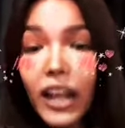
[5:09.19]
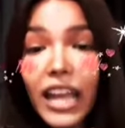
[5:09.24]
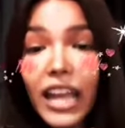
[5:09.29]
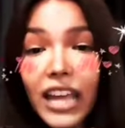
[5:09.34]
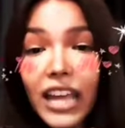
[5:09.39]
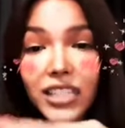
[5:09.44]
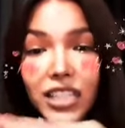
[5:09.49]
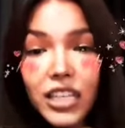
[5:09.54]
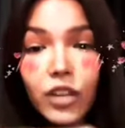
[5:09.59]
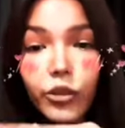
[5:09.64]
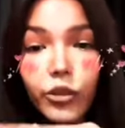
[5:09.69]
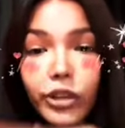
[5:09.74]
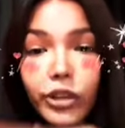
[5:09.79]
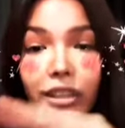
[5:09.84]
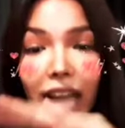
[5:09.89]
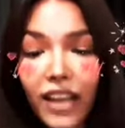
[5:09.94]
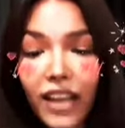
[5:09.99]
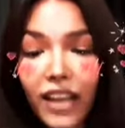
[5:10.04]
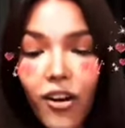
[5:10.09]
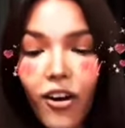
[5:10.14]
ยิงตัวตายก่อ
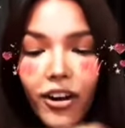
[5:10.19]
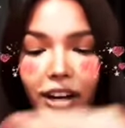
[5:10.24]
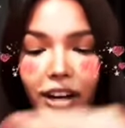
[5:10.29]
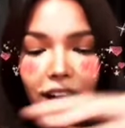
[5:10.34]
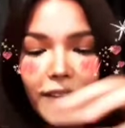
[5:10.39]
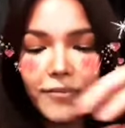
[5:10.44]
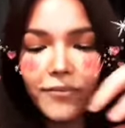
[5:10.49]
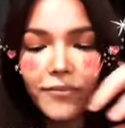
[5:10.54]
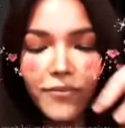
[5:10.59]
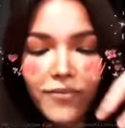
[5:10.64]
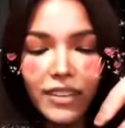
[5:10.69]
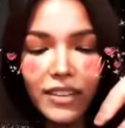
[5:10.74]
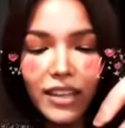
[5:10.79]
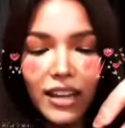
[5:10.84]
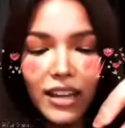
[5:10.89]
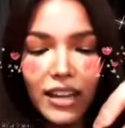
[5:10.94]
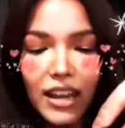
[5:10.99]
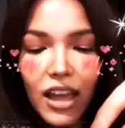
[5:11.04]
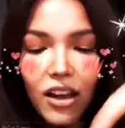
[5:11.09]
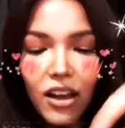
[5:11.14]
นอะแล้ว
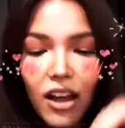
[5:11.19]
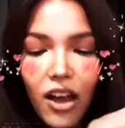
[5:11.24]
เขาก็